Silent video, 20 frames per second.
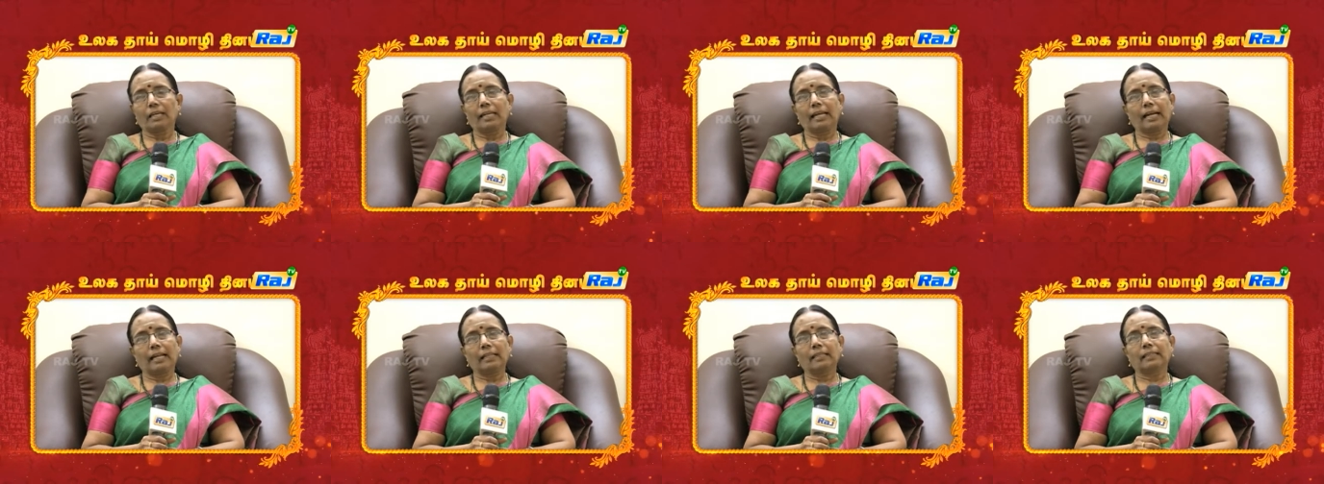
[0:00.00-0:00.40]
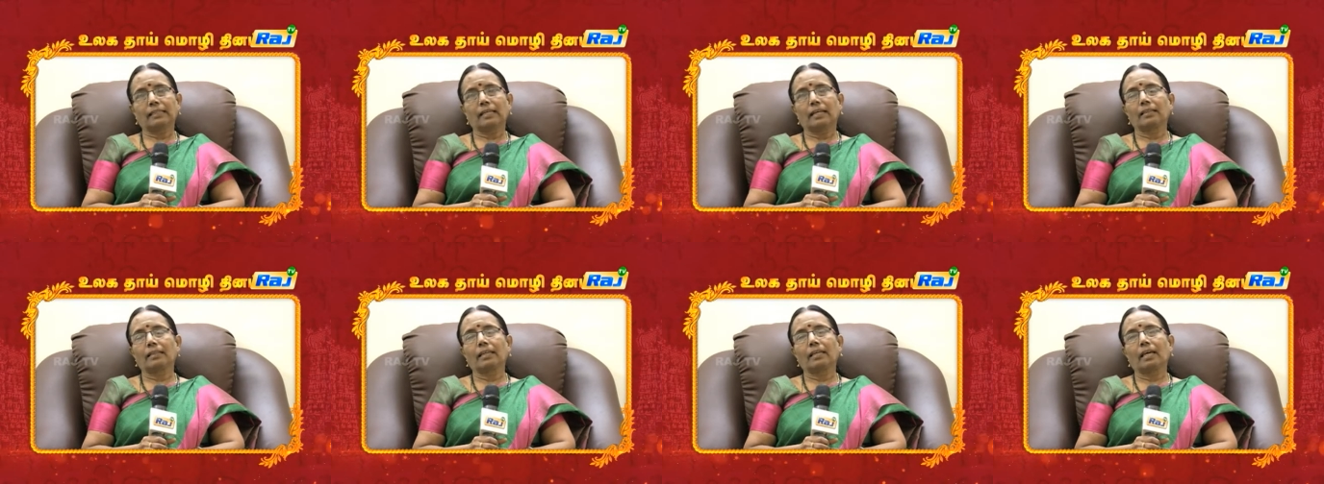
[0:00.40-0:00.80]
எனது
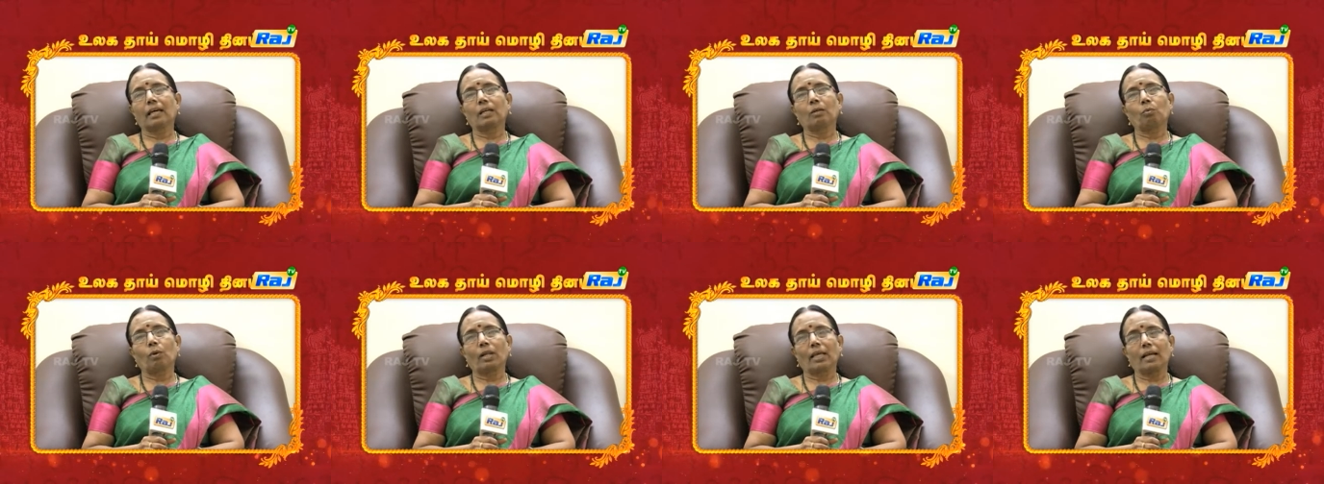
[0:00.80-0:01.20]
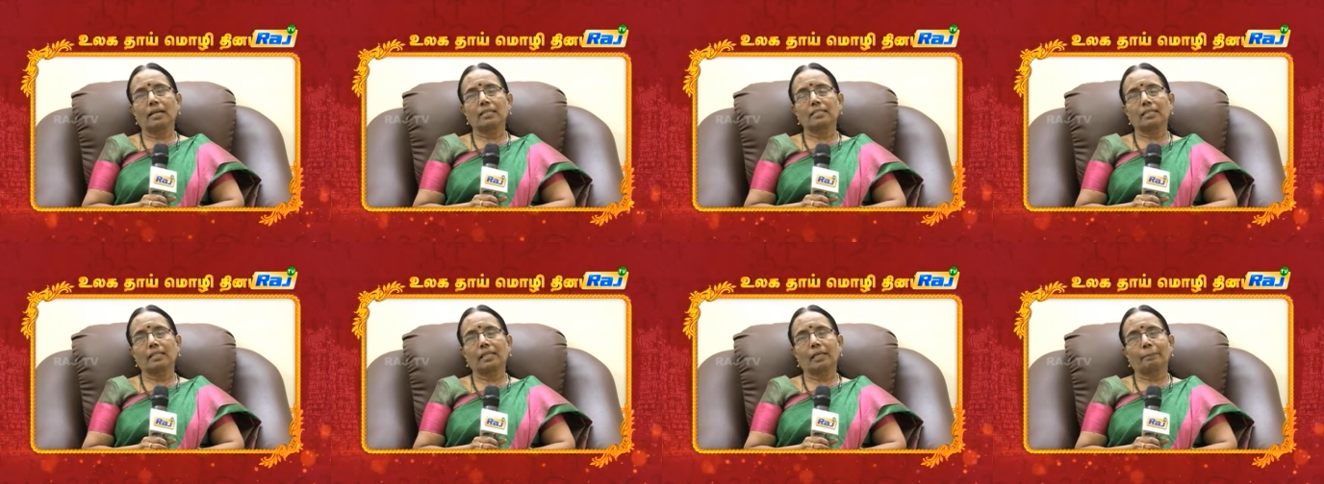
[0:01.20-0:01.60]
தந்தையார்
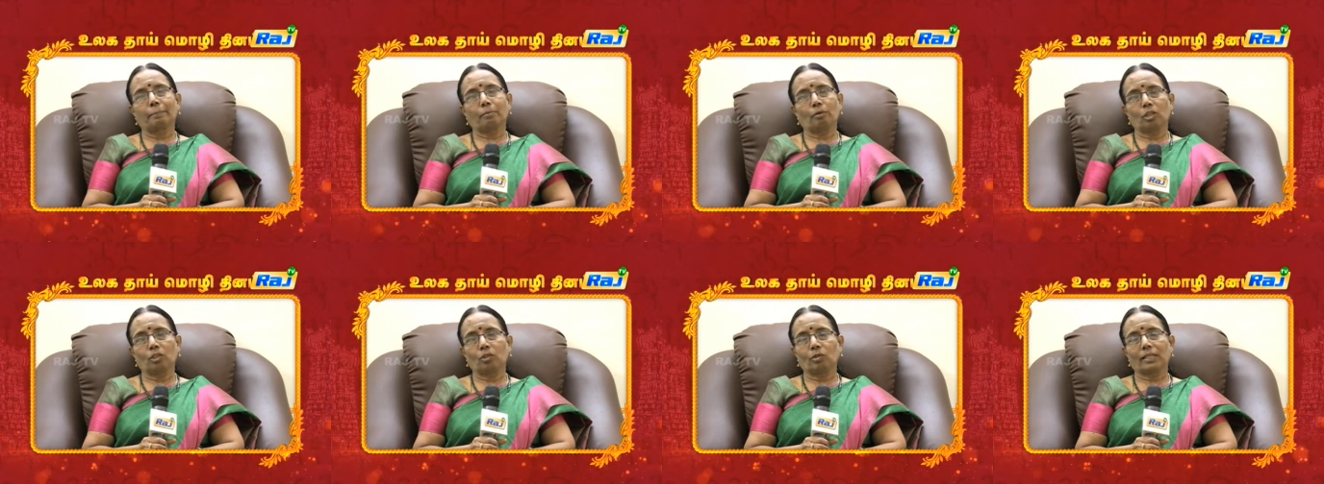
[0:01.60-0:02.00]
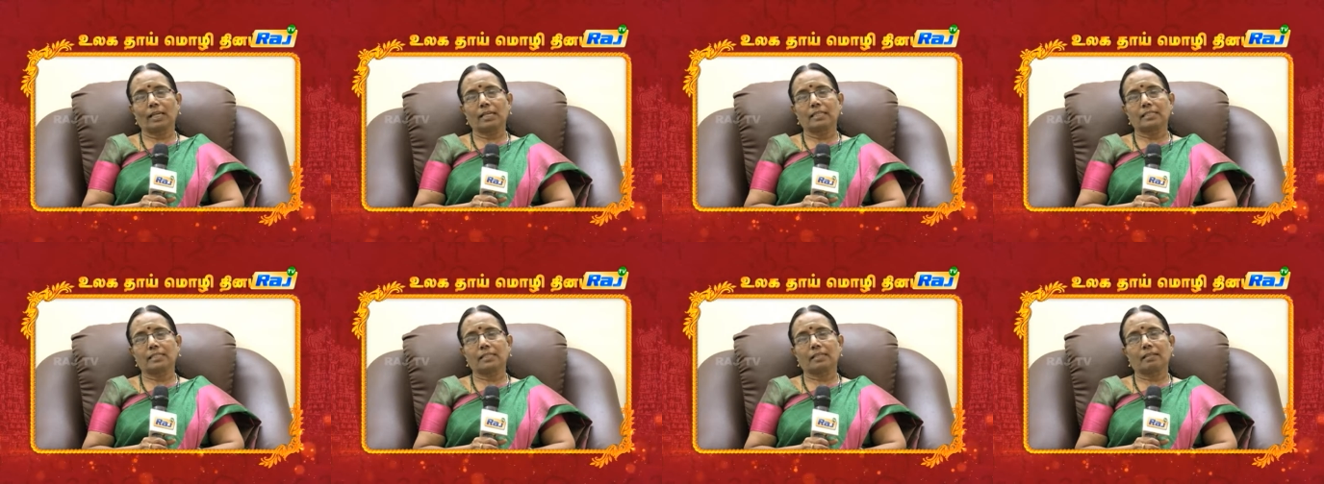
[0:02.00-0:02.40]
உரையாசிரியர் புலியூர்
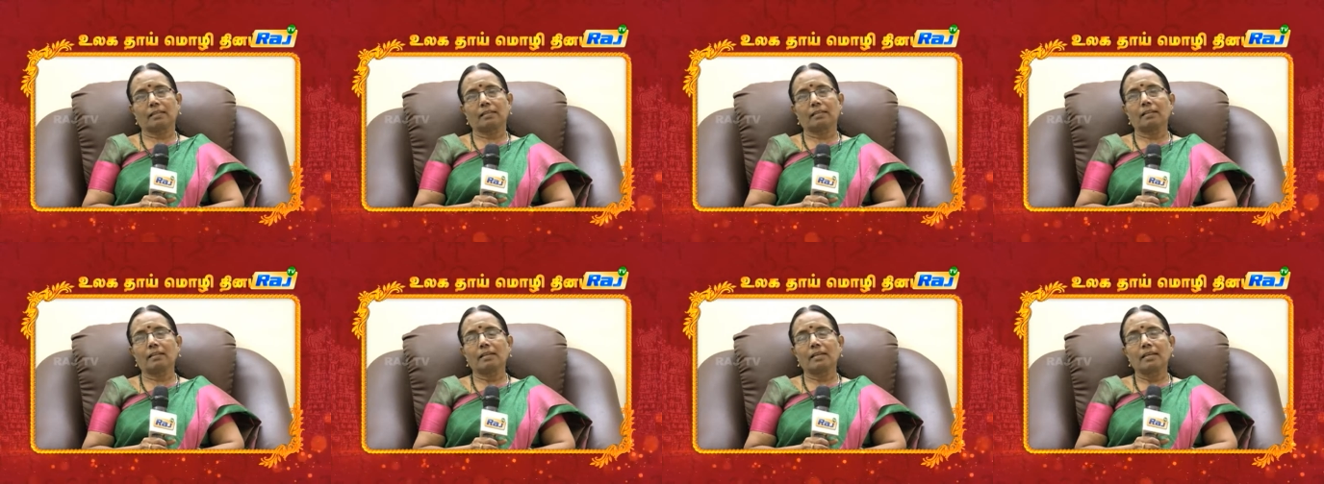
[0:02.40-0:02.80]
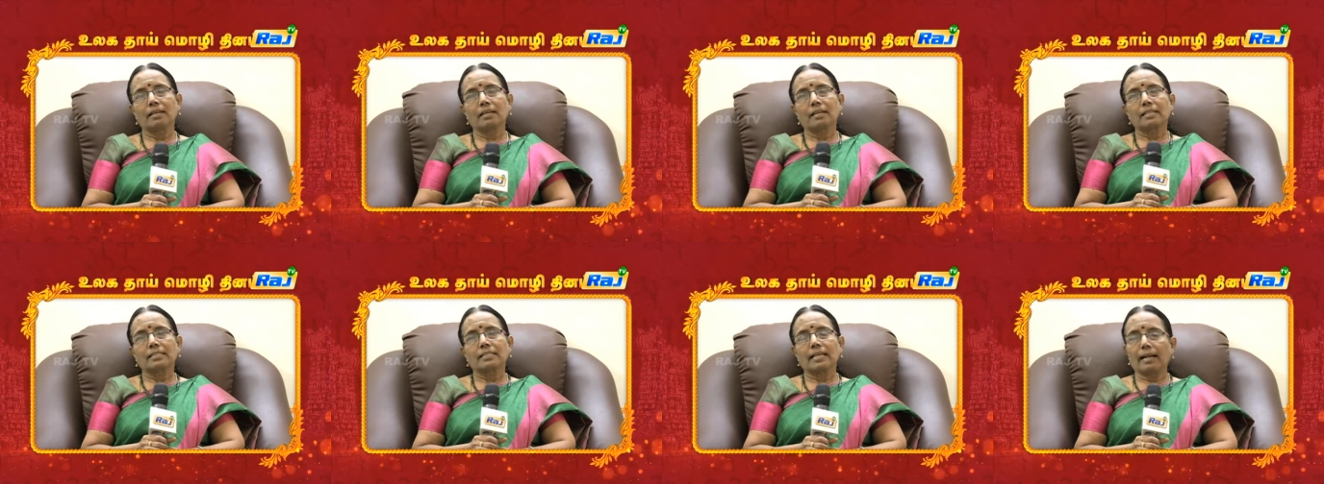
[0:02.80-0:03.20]
கேசியன்
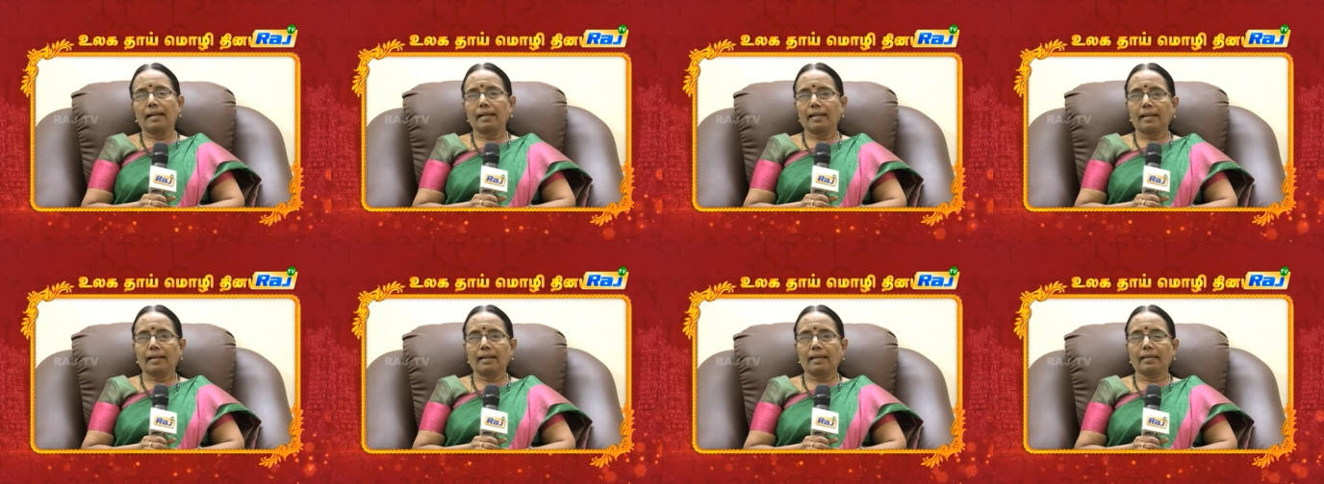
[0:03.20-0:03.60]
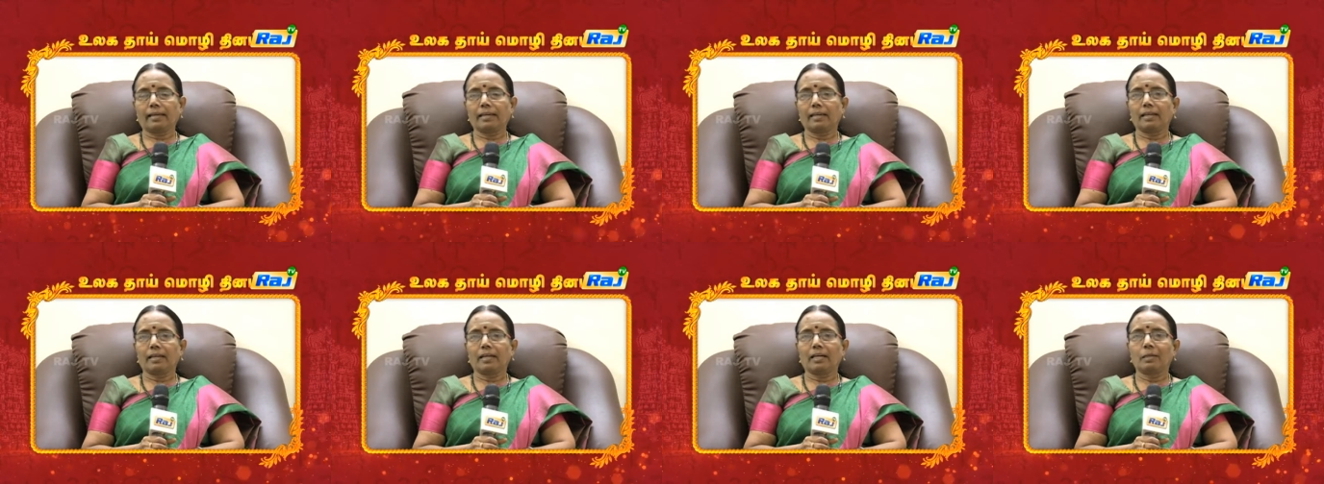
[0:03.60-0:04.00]
சங்க
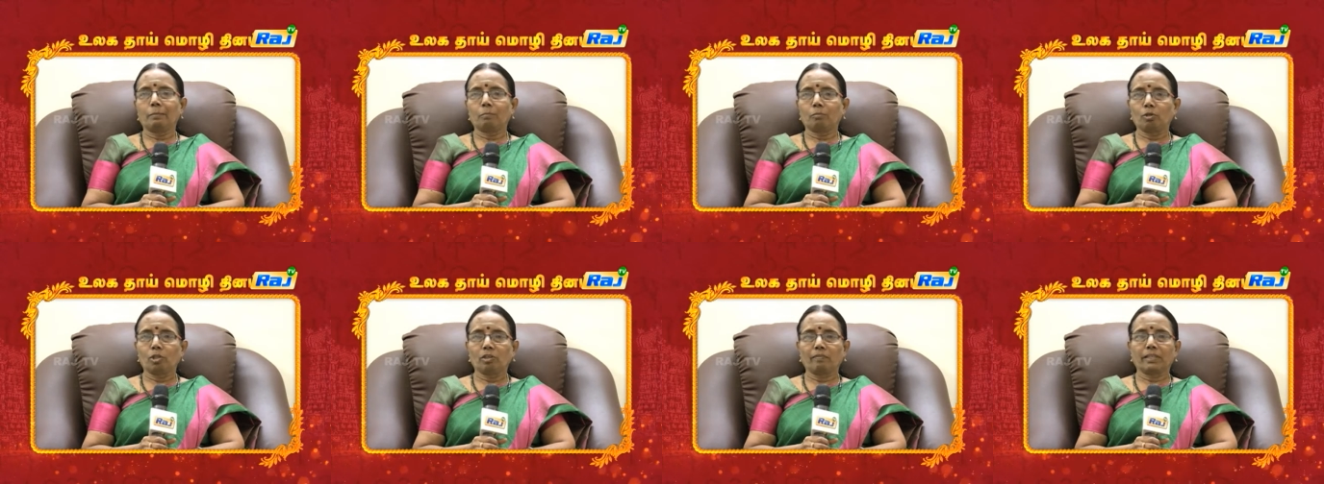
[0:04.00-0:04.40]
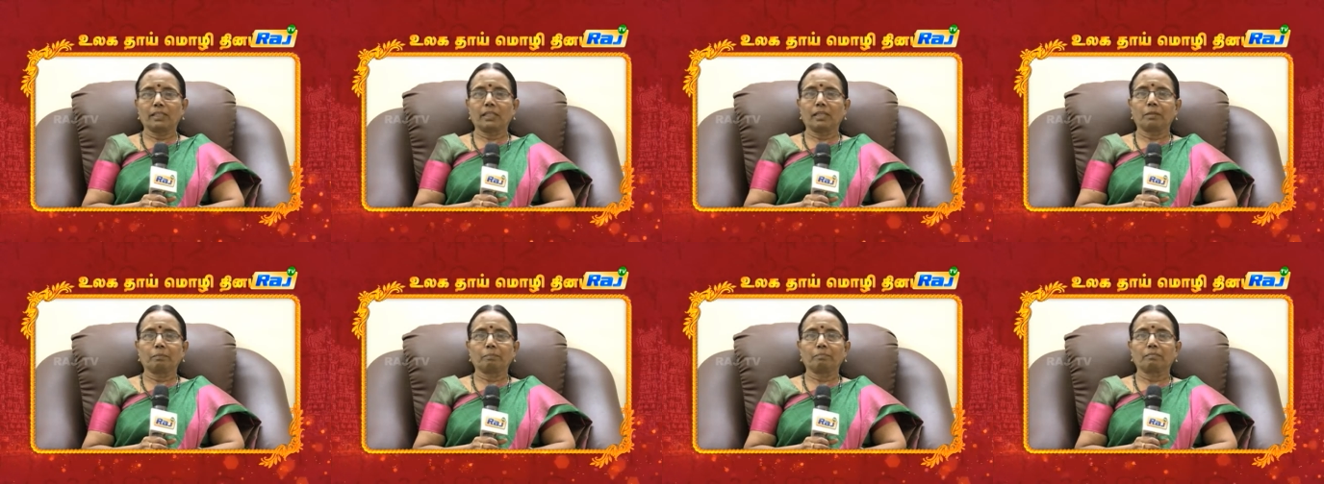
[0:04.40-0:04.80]
இலக்கியங்கள்
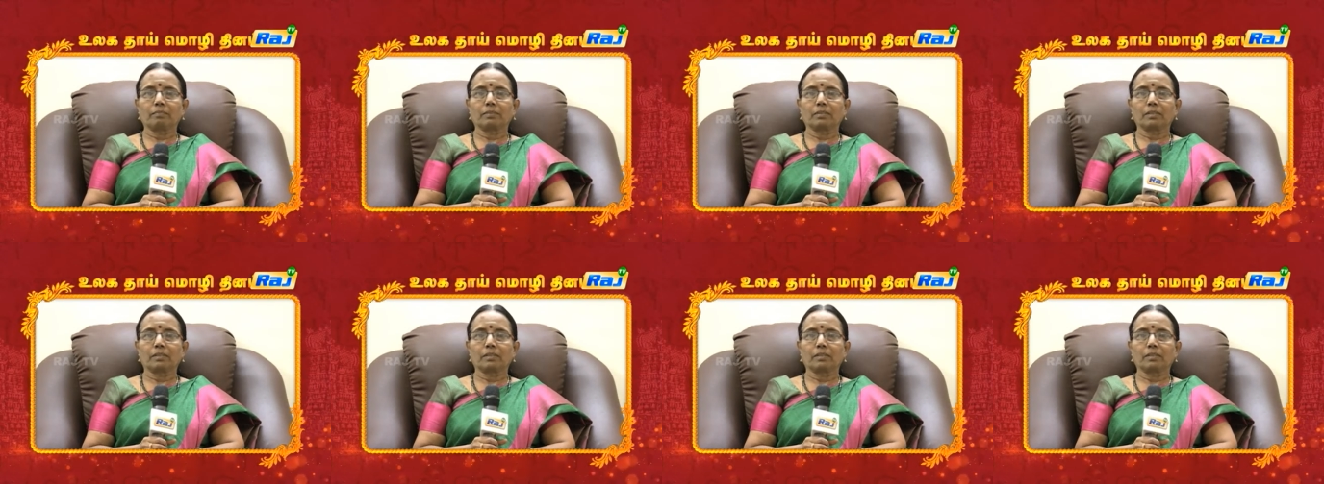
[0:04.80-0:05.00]
முழுவதையும்